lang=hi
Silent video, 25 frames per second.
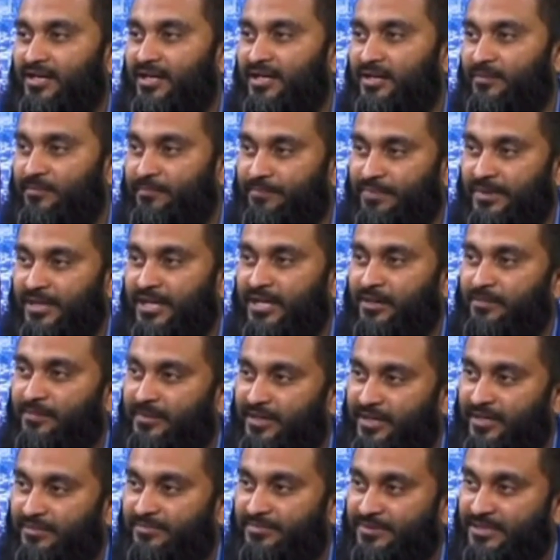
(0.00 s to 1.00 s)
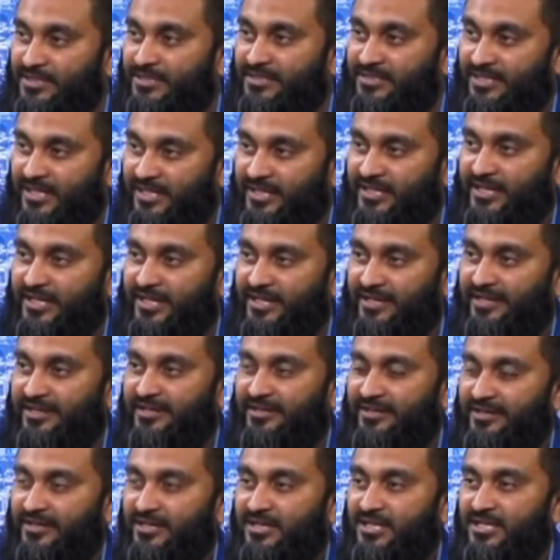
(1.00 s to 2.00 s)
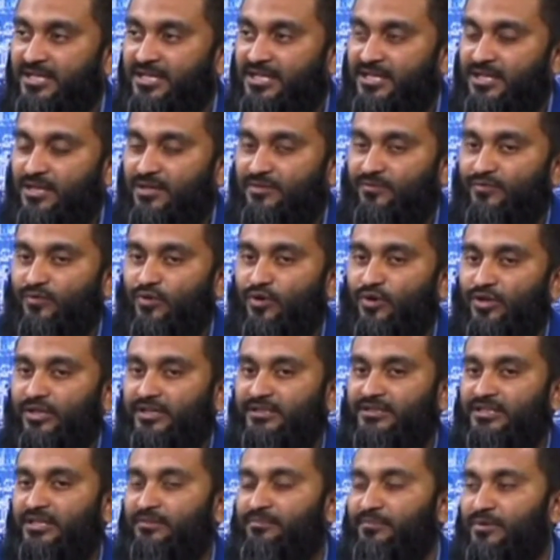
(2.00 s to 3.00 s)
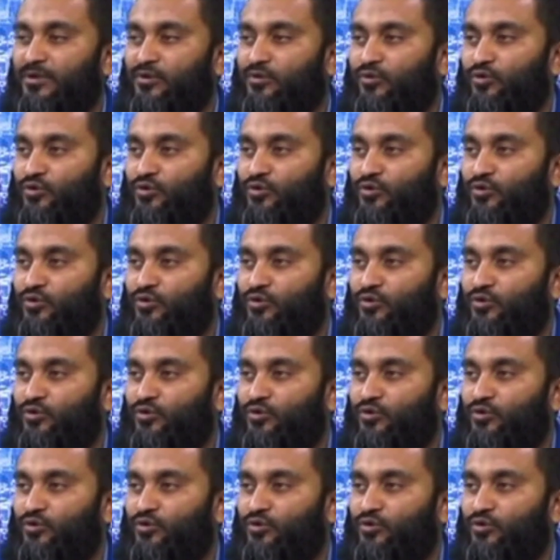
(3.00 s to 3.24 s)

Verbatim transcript: गर्म पे आप गर्म चीज़ रखेंगे फॉर एग्ज़ाम्पल हम्म।